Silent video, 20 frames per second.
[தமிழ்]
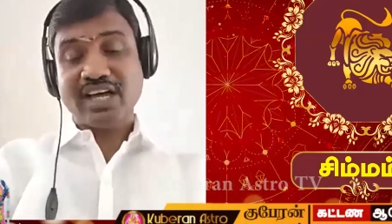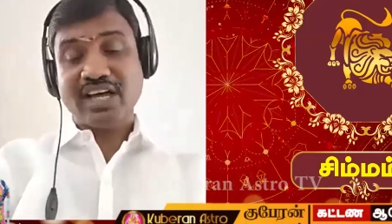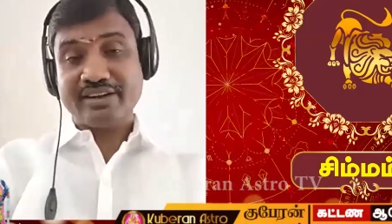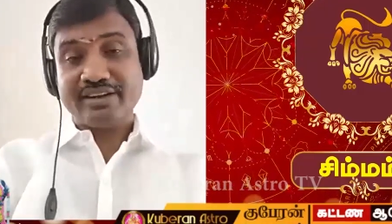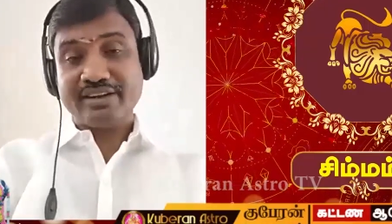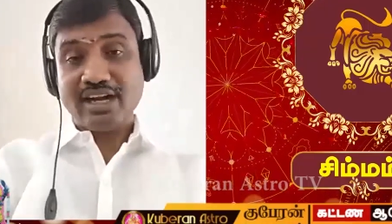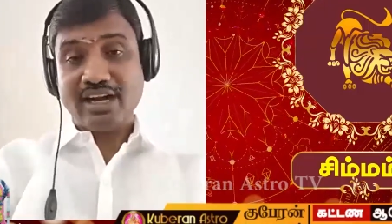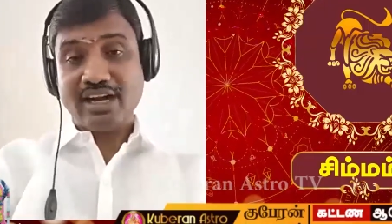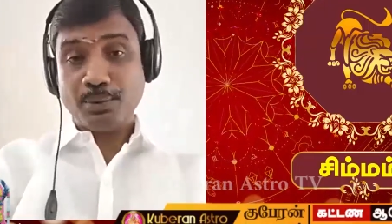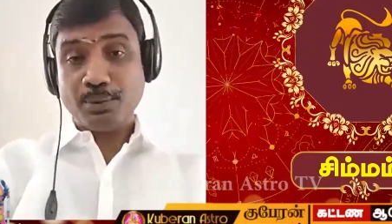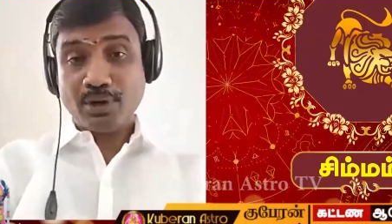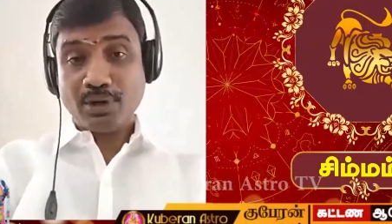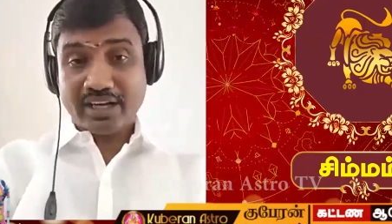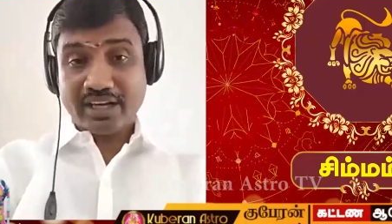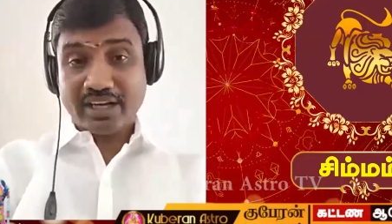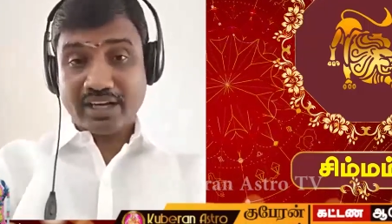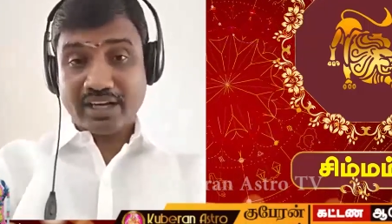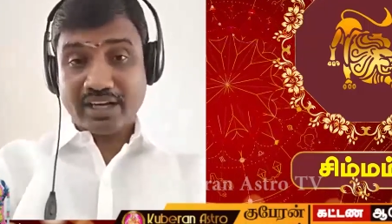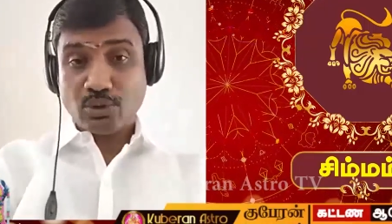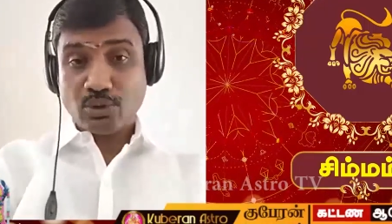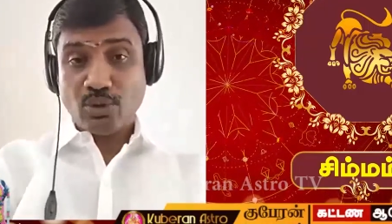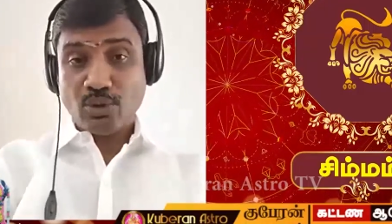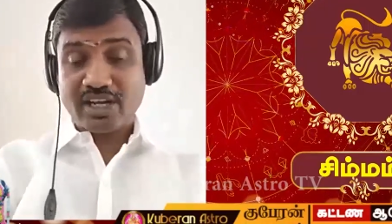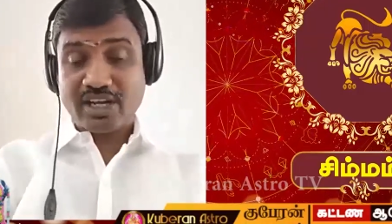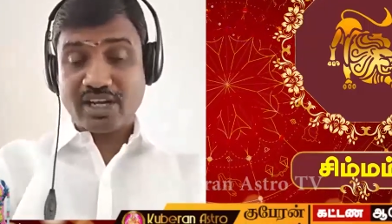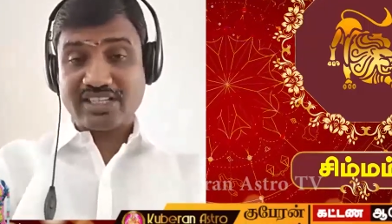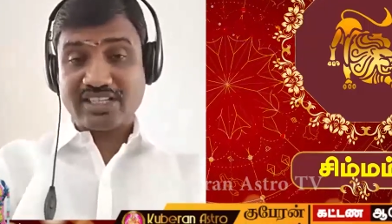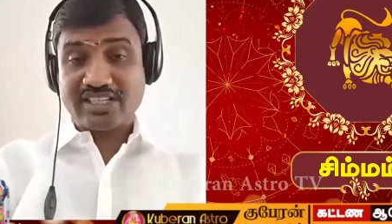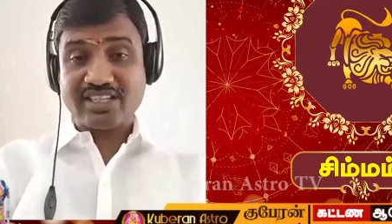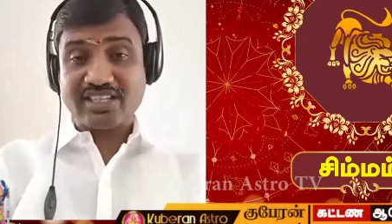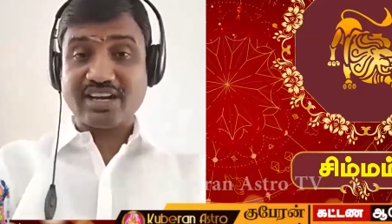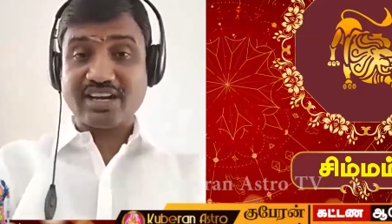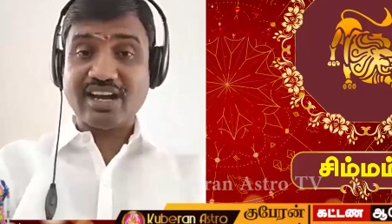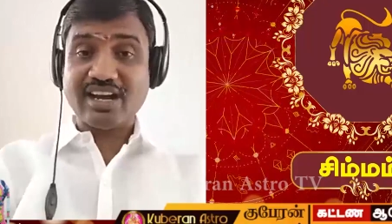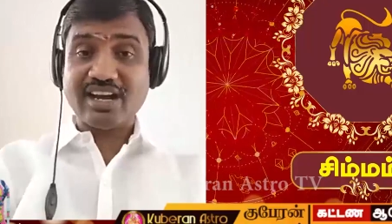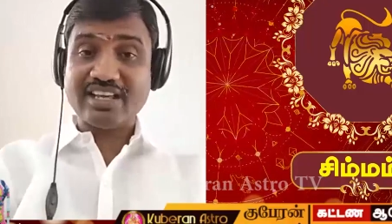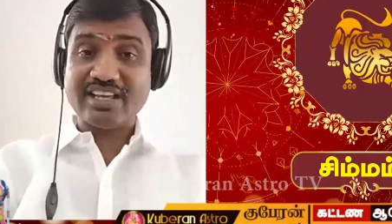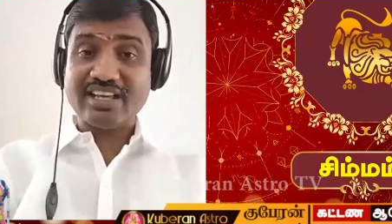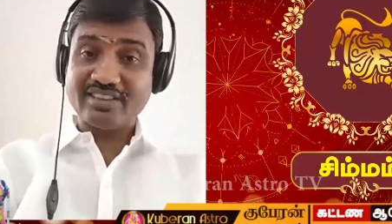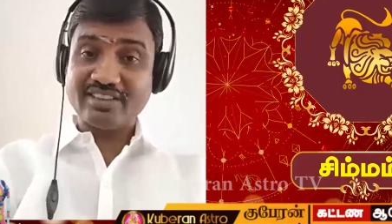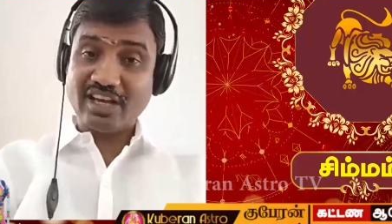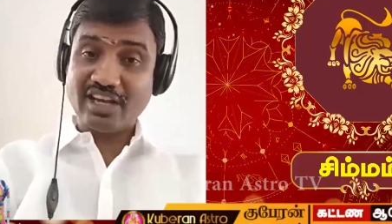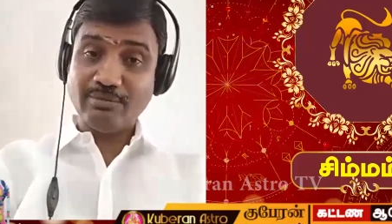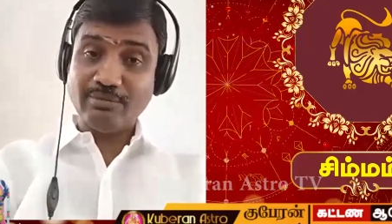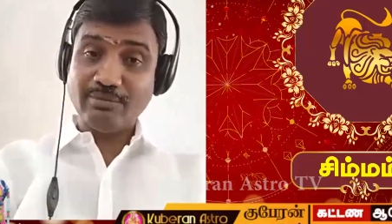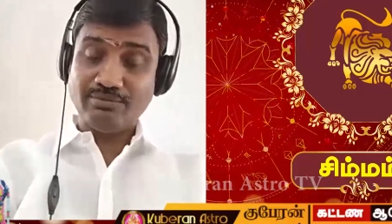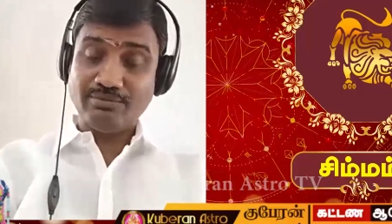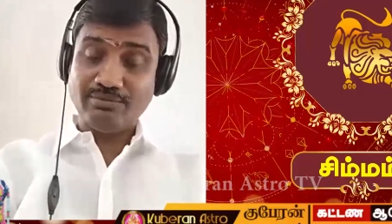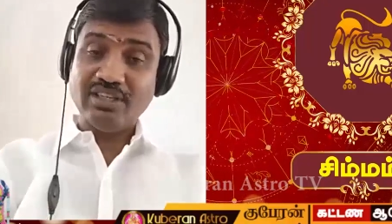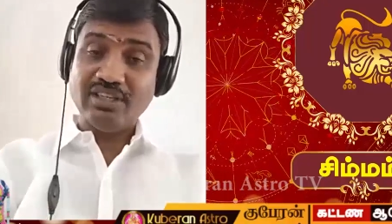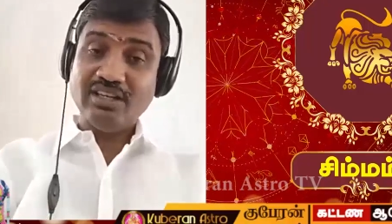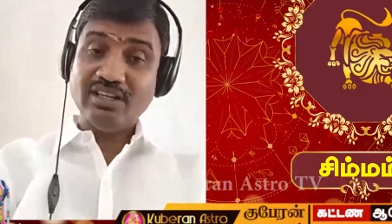அதனால பூரட்டாதி குருவோட நட்சத்திர காலில் இருந்தாலும்